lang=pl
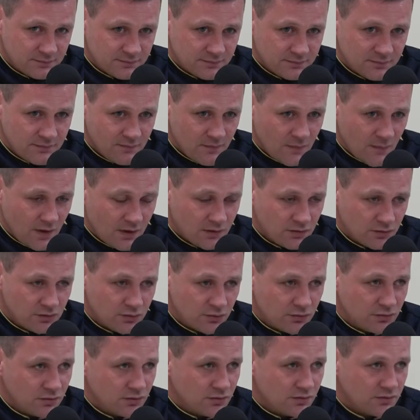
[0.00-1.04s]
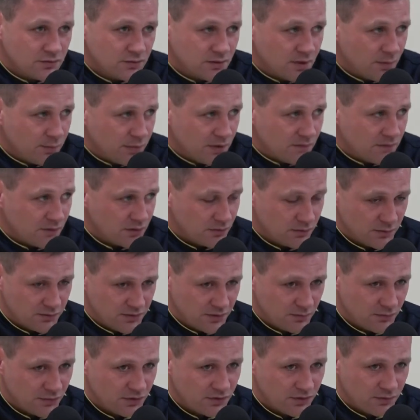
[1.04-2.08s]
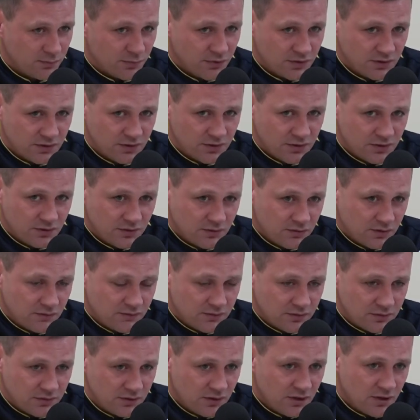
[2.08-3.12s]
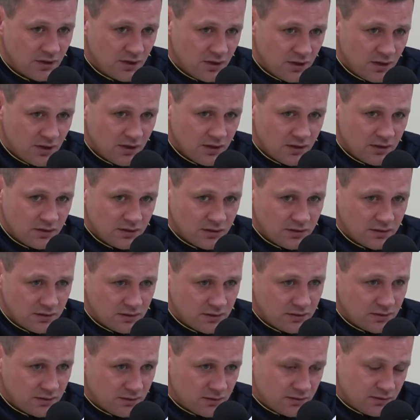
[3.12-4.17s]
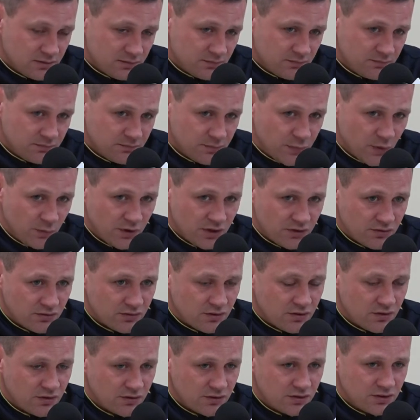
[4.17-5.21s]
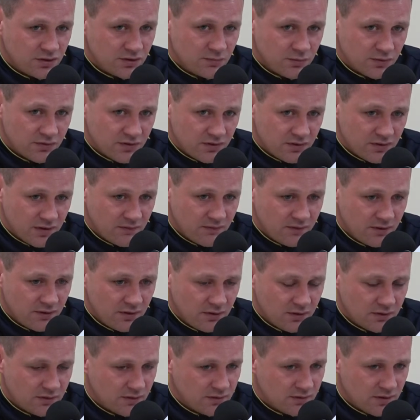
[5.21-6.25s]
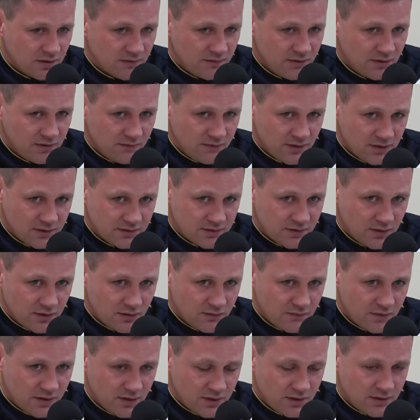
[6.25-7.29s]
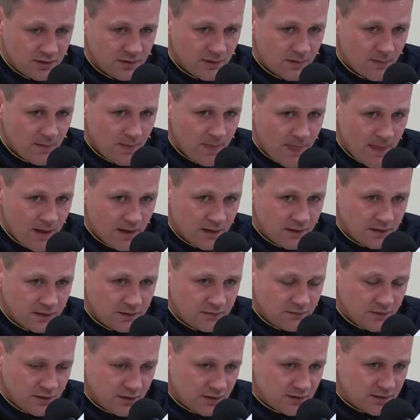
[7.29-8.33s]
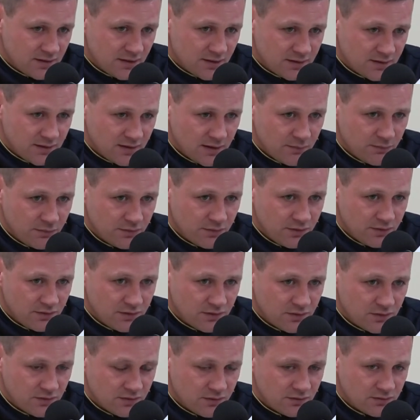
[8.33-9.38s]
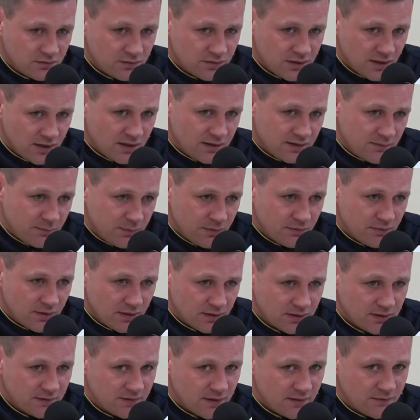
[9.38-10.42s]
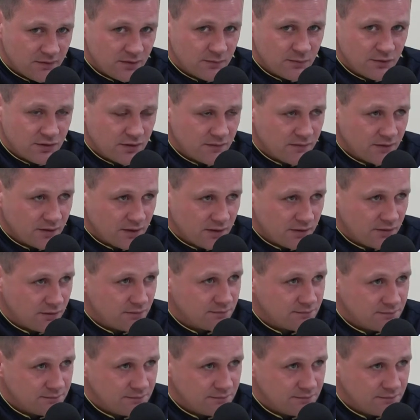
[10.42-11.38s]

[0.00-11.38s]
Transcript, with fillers: Mm, no trudno, na pewno chłopcy mogą z podniesioną głową e, po meczu chodzić, bo zostawili wiele zdrowia, wiele serca na boisko. No taka jest piłka, nie zawsze można wygrać.